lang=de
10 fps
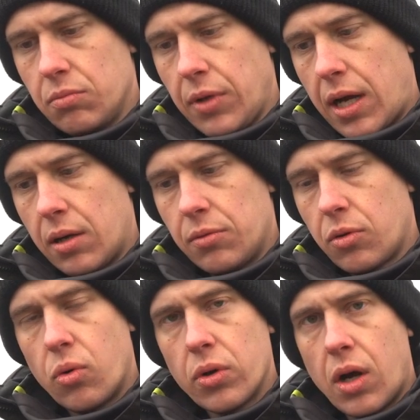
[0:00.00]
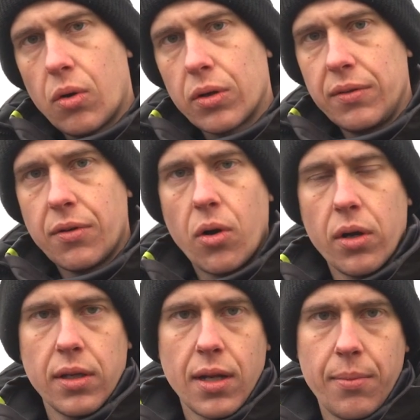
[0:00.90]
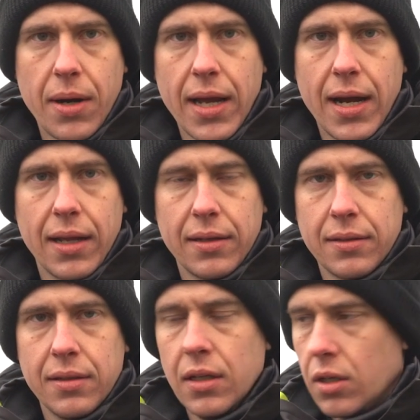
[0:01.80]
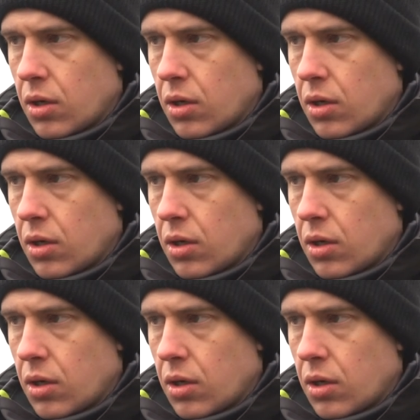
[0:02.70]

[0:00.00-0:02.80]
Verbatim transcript: ja, Rotaugen, die wir heute dabei hatten,